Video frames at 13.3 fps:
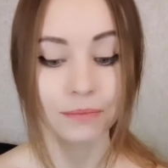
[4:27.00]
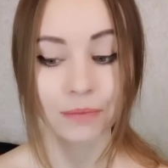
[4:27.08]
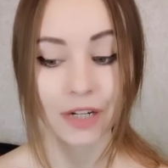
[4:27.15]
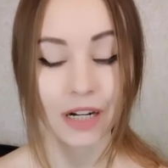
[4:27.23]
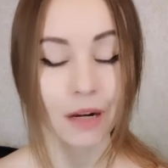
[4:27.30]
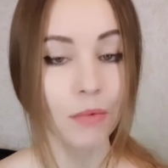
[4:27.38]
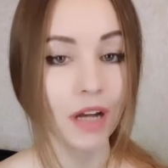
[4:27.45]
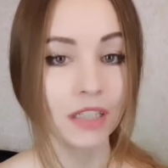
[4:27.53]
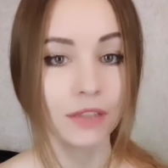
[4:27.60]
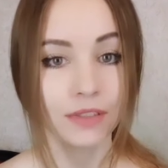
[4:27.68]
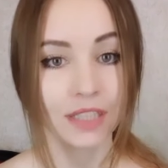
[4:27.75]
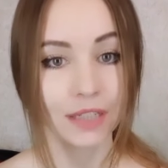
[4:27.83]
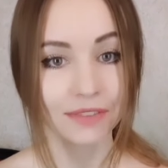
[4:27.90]

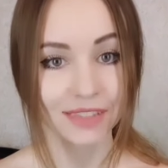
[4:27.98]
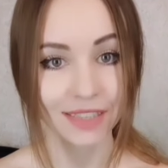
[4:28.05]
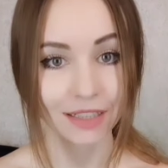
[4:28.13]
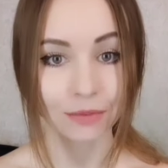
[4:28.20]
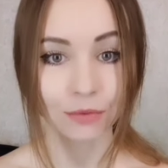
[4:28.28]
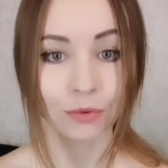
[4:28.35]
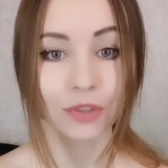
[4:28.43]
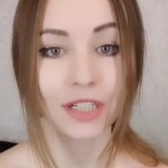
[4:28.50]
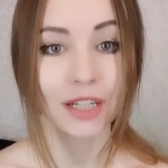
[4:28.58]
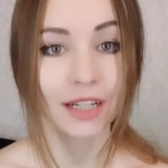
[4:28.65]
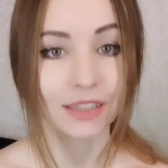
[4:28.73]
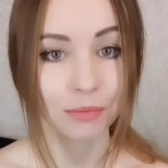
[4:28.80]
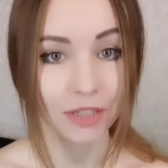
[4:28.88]
прорабатывания всех
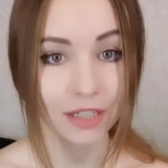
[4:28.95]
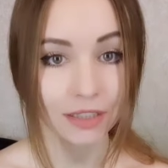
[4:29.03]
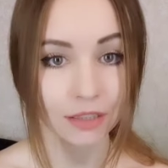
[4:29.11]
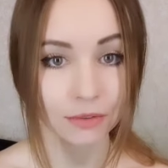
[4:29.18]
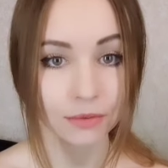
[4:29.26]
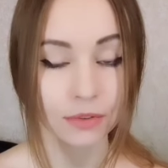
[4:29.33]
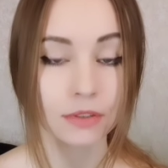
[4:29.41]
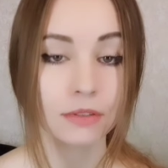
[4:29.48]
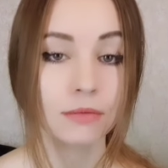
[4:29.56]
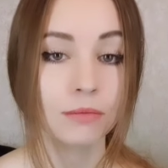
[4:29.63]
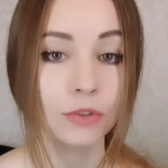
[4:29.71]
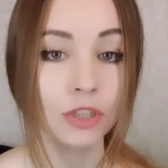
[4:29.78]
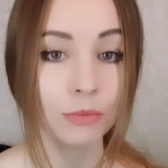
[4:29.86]
внутренних аспектов –
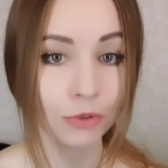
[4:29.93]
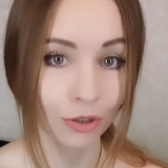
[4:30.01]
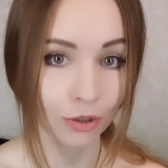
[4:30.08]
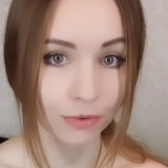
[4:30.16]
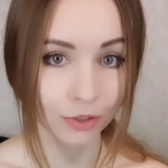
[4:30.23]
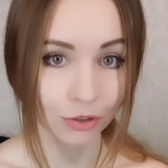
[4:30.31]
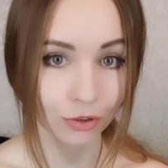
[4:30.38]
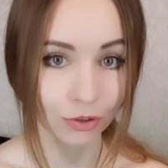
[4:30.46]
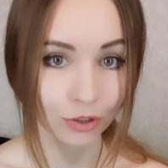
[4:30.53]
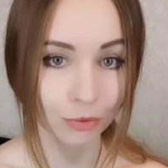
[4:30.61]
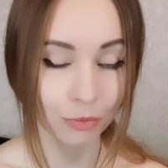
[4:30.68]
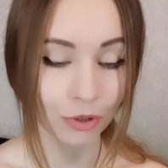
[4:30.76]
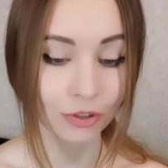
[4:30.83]
немногого
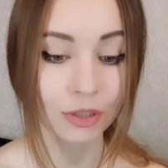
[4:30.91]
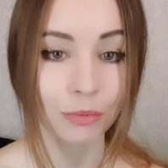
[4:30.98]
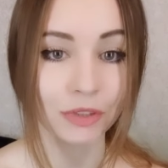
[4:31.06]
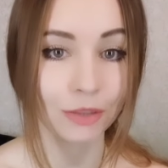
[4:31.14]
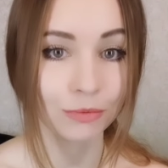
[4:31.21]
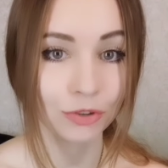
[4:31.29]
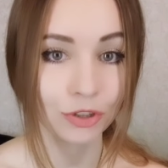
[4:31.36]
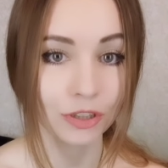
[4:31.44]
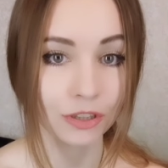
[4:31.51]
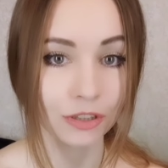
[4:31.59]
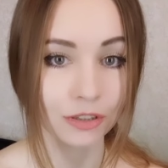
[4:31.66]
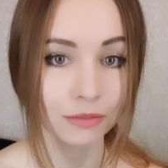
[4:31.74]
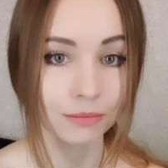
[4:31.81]
стоит, просто потому
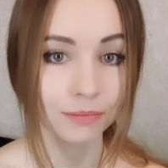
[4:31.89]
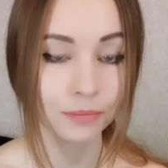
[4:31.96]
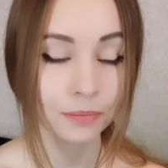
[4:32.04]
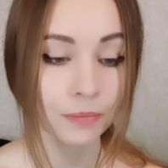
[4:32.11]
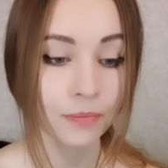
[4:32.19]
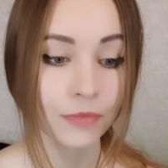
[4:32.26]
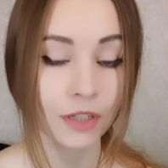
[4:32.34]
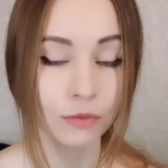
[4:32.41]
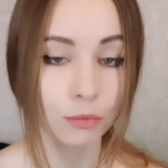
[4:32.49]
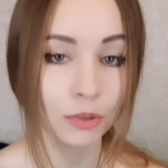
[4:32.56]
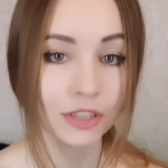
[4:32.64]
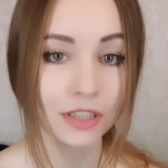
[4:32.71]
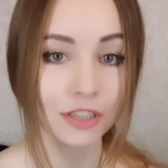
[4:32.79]
что вы
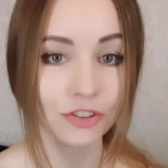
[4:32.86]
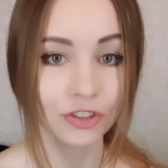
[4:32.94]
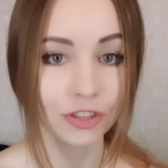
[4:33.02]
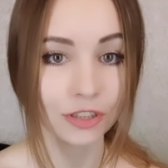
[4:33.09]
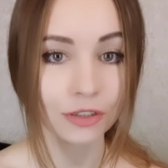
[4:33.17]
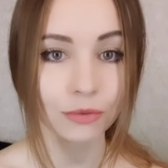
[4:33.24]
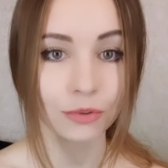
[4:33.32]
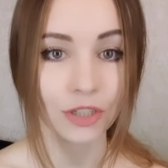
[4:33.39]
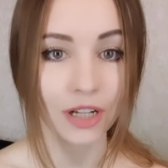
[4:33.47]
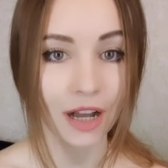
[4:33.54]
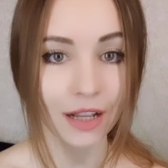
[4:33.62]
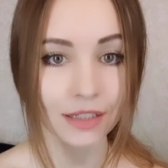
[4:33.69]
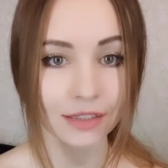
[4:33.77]
будете лишены
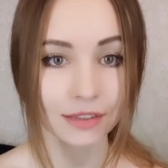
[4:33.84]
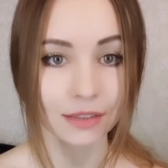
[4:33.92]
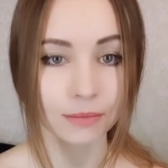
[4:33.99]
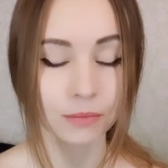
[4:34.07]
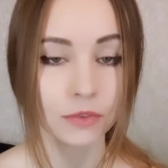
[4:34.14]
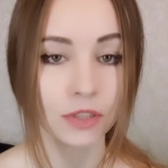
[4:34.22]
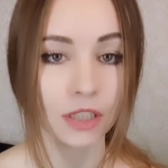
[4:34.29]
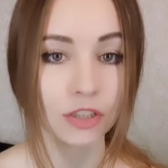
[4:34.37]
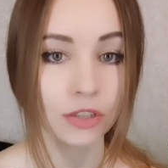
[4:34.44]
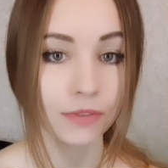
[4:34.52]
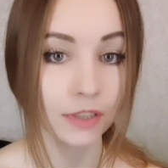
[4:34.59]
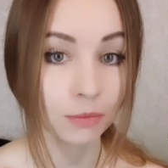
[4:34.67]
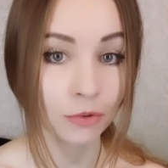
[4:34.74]
уникальности,
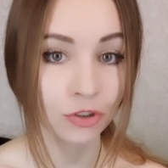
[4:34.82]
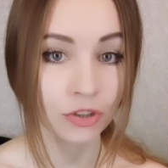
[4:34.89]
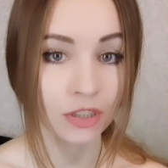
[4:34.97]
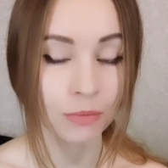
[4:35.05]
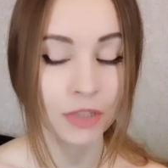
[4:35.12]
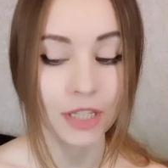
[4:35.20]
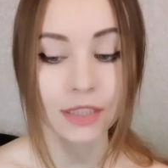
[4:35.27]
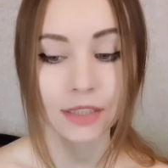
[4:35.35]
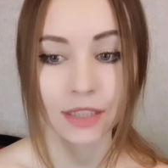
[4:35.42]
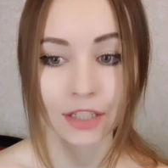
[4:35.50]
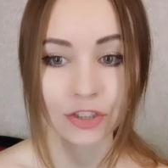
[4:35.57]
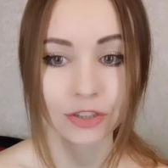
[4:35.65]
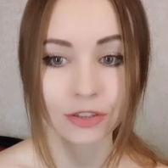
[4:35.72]
значит, вас можно заменить,
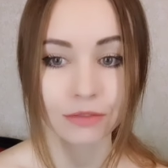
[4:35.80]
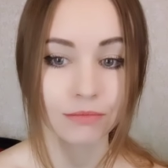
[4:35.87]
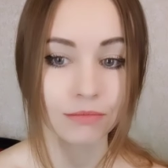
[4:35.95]
значит,